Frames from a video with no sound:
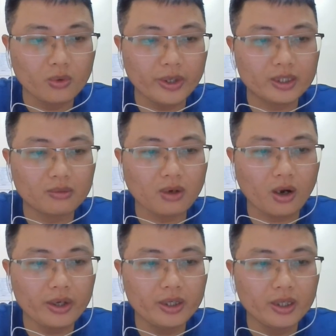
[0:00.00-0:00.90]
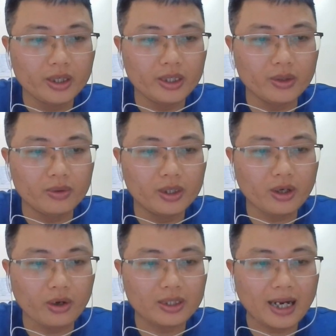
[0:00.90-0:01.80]
Huệ Tông nói, điều ngươi
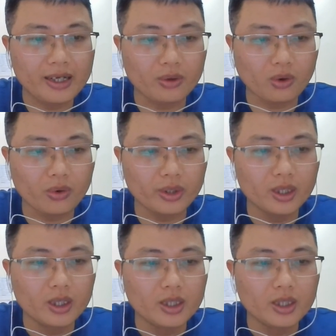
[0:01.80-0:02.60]
nói ta hiểu rồi.